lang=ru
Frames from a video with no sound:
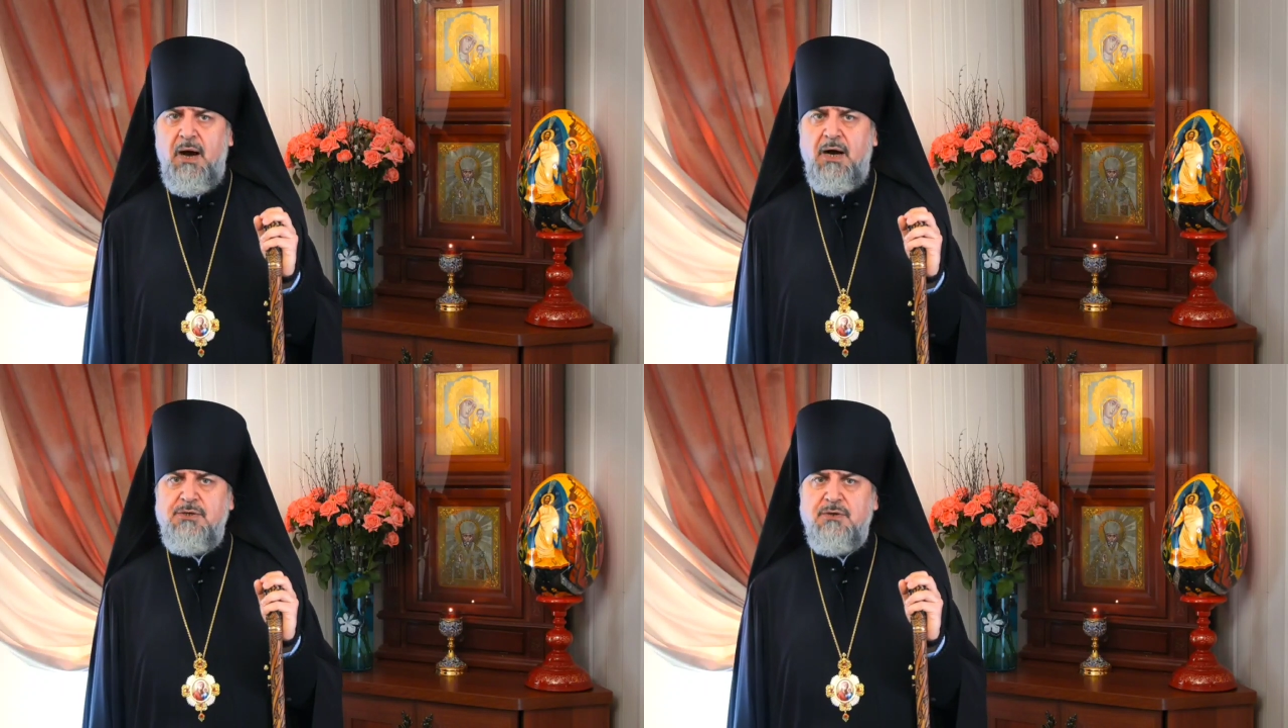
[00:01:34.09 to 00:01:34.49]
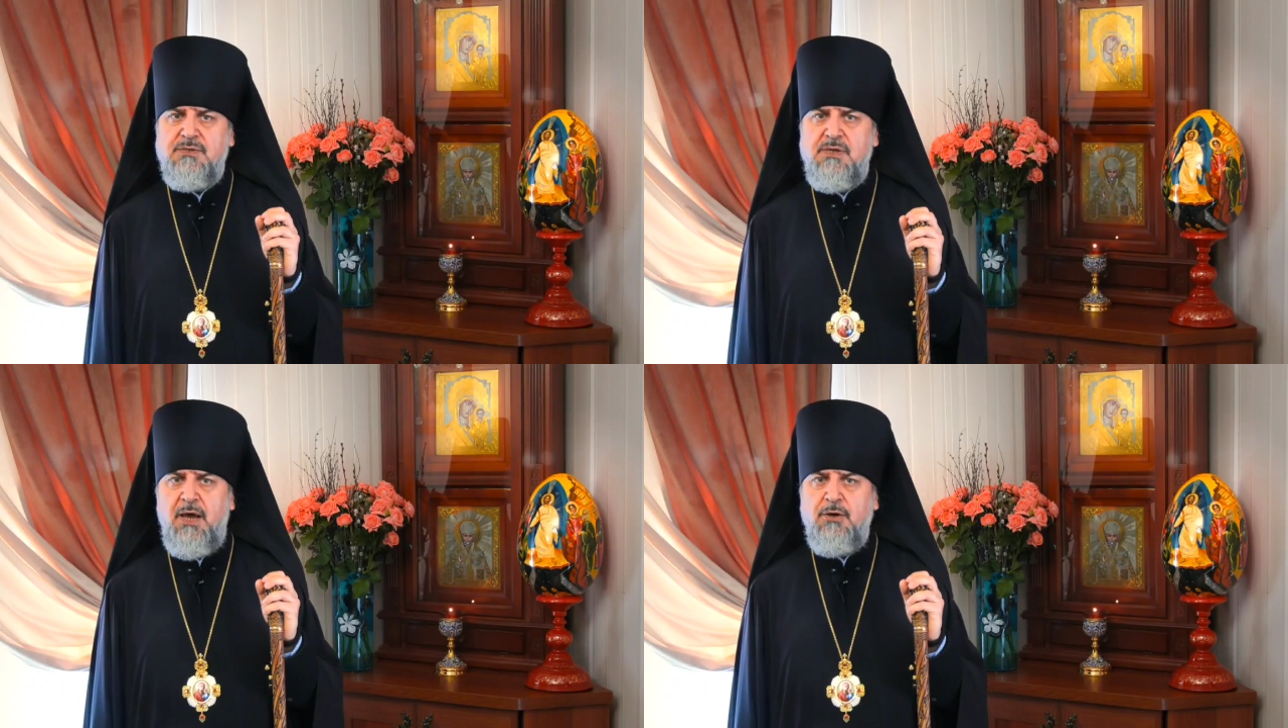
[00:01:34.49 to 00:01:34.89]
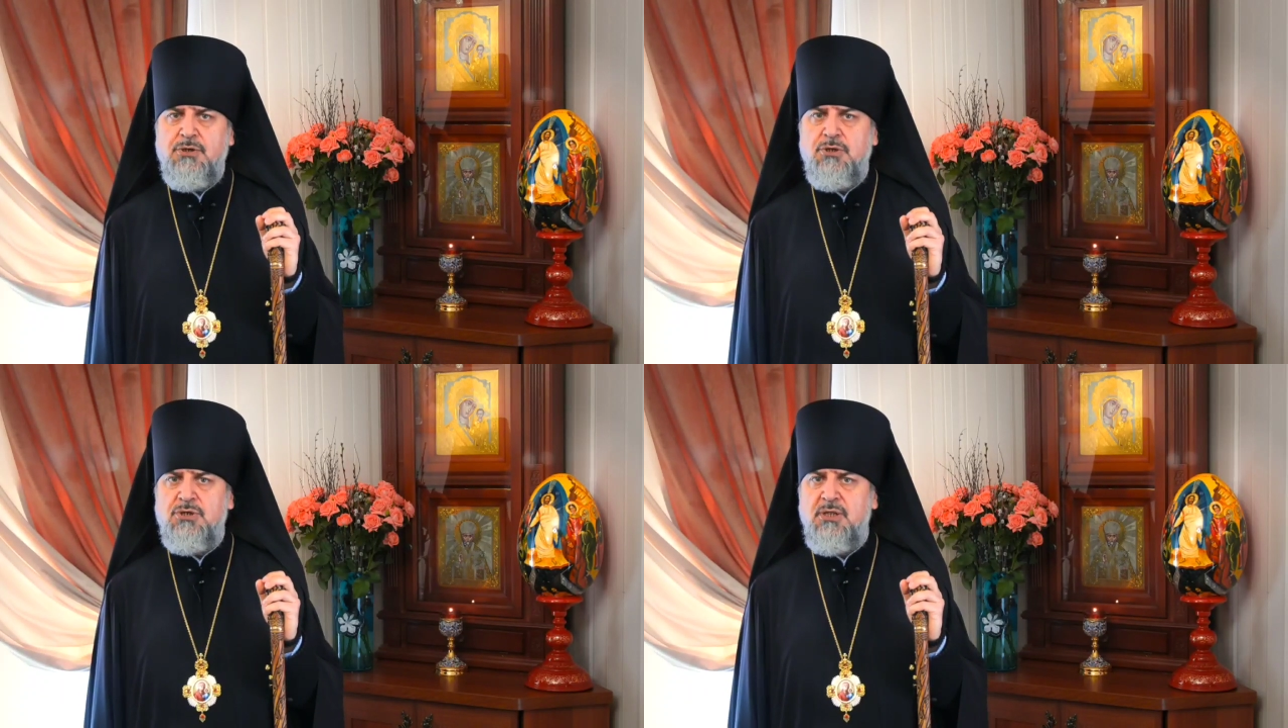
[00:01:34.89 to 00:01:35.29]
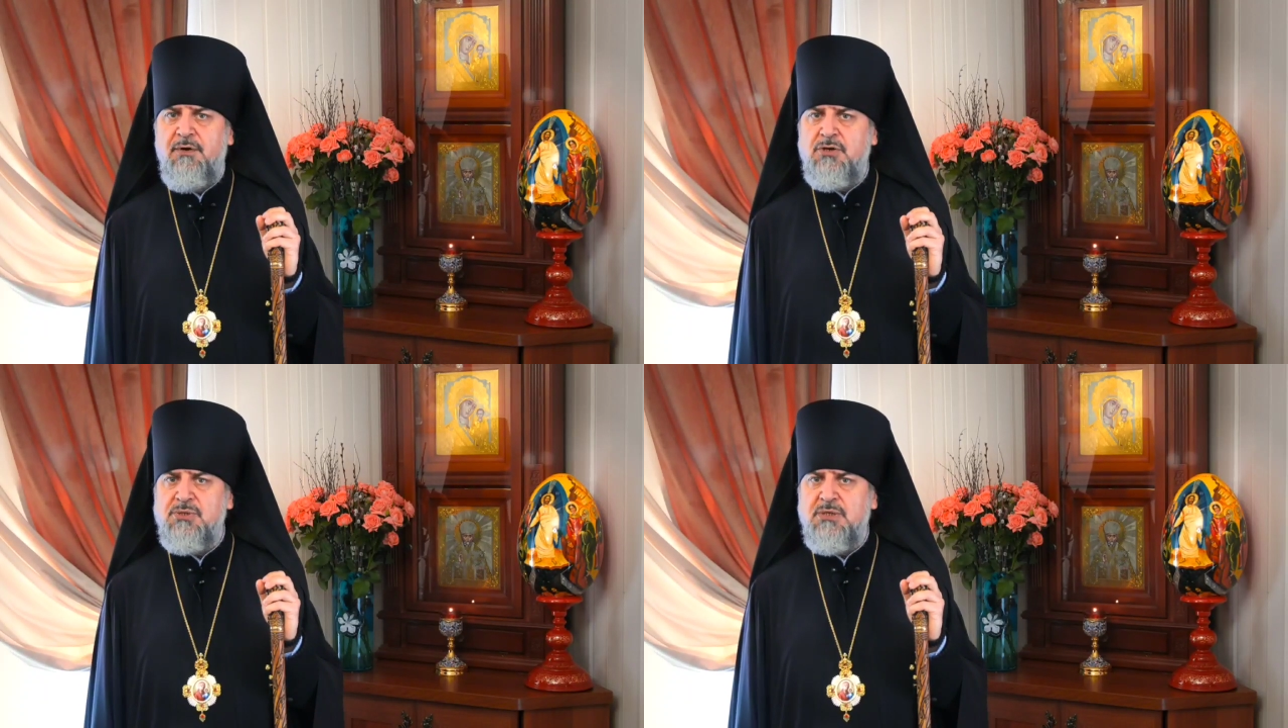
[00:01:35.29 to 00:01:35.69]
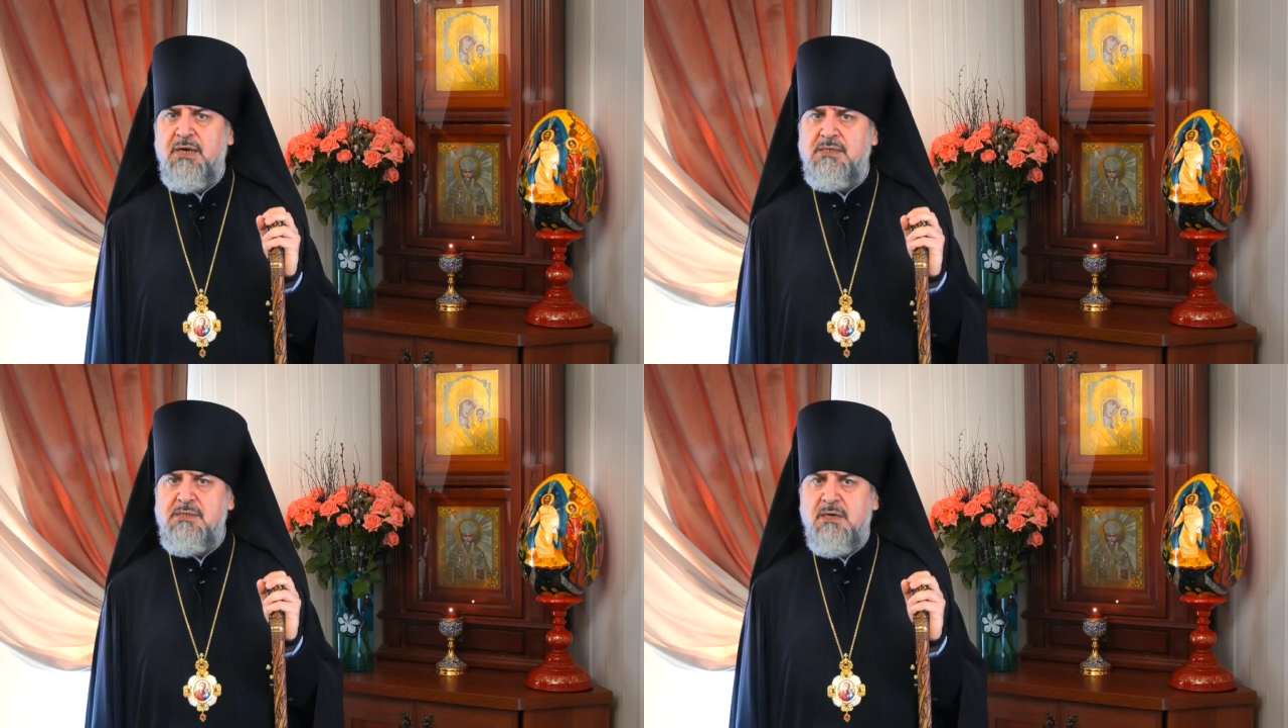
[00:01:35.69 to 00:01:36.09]
очерствляющих
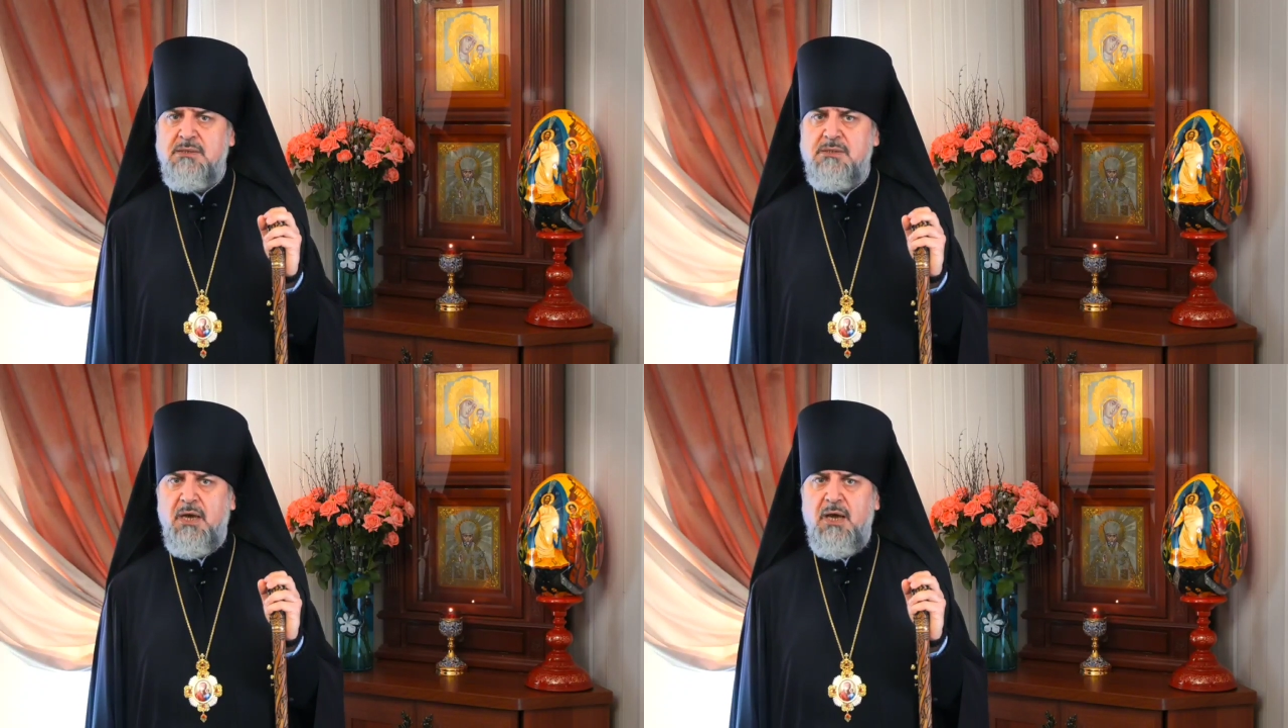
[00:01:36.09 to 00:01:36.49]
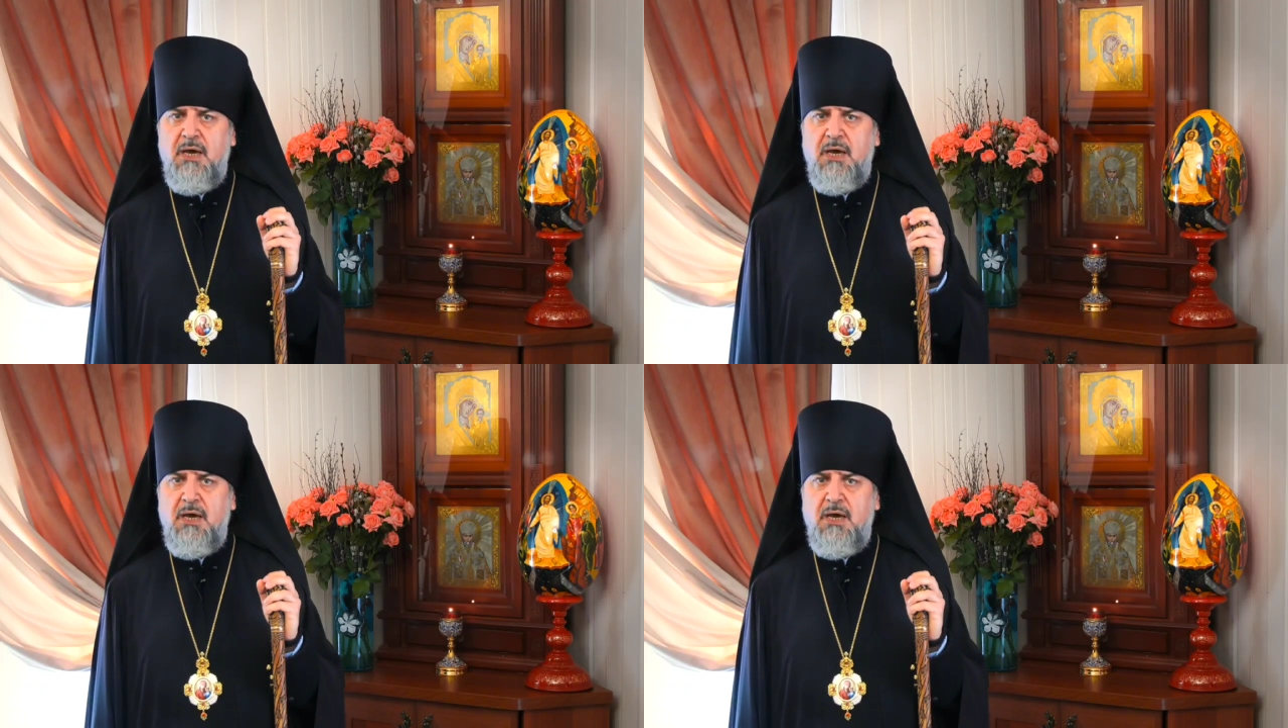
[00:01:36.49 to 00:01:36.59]
человеческое сердце